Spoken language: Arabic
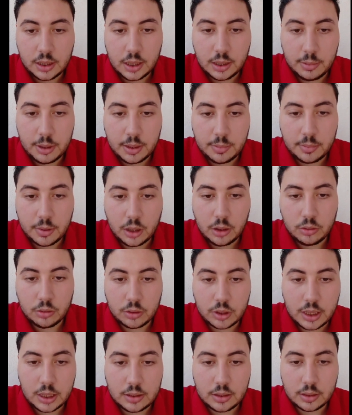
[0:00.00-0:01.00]
تمام اهو
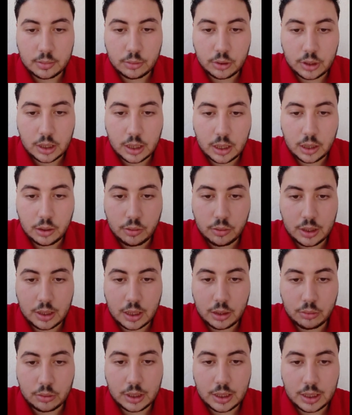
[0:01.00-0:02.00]
نادر بيقول انا حاولت
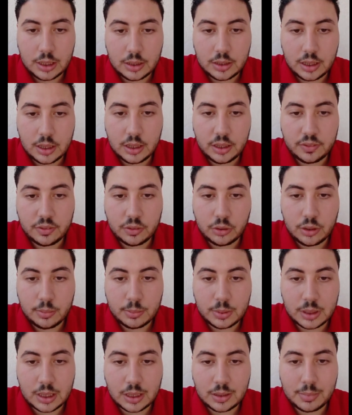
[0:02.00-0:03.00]
اودع تاني في
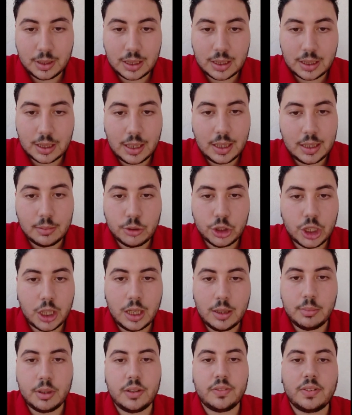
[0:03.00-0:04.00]
اولمبيتات بنك اهلي مش
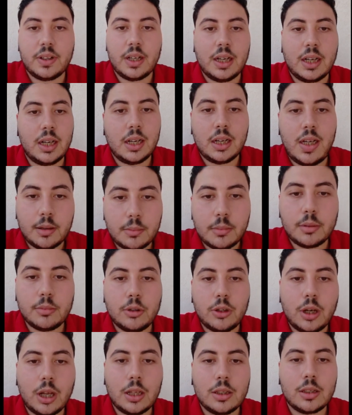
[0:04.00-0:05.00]
قابل فانا
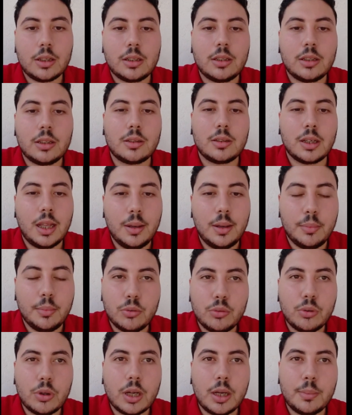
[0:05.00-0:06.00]
بقول لحضرتك
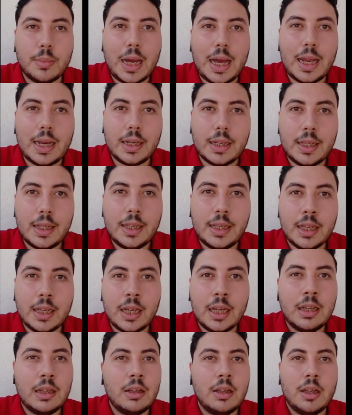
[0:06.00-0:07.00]
البنوك
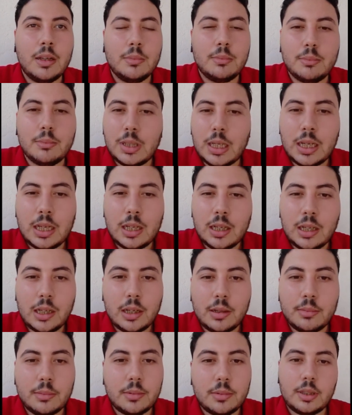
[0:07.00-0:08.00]
المحليه
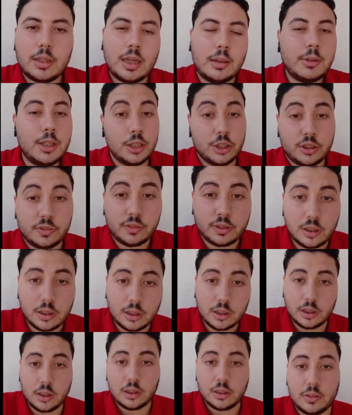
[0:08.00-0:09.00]
ما بتتعاملش في
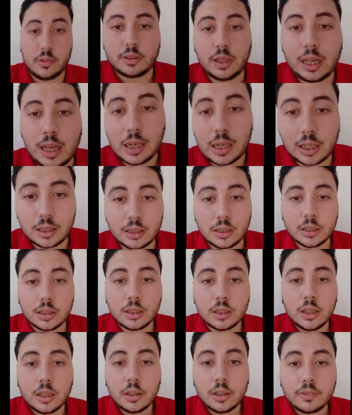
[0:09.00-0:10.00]
في الحاجات دي
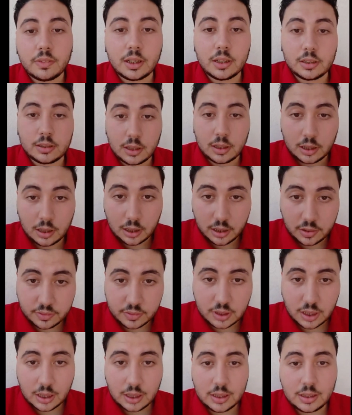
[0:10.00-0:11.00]
فانت
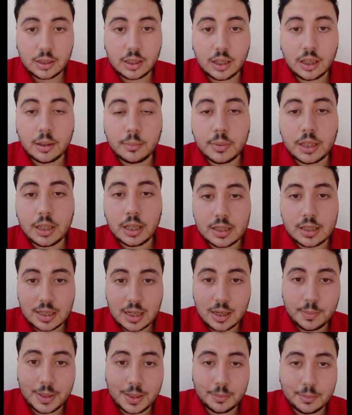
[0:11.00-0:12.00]
الافضل تعمل
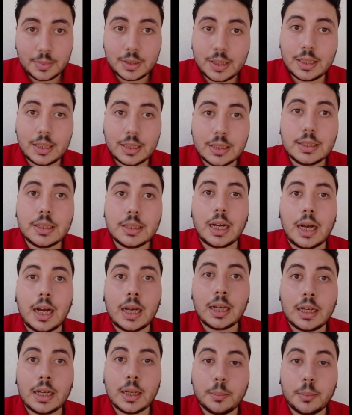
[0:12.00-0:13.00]
حساب امريكي
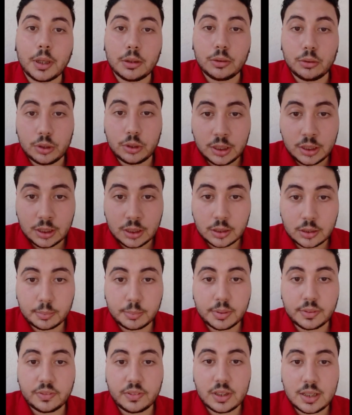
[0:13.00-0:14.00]
على بايونير
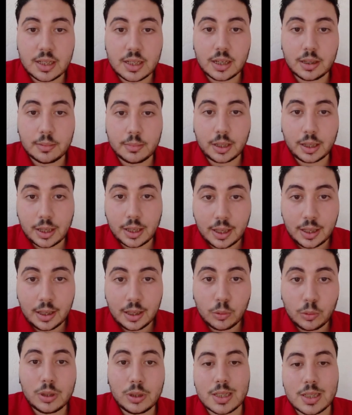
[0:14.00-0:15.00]
بفيزا
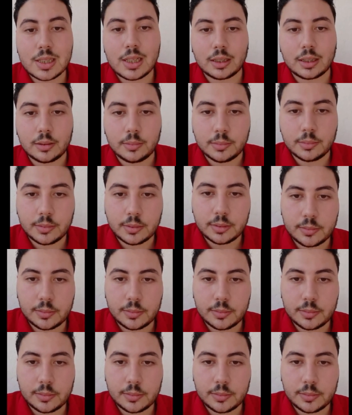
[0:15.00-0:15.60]
امريكيه وتستخدمه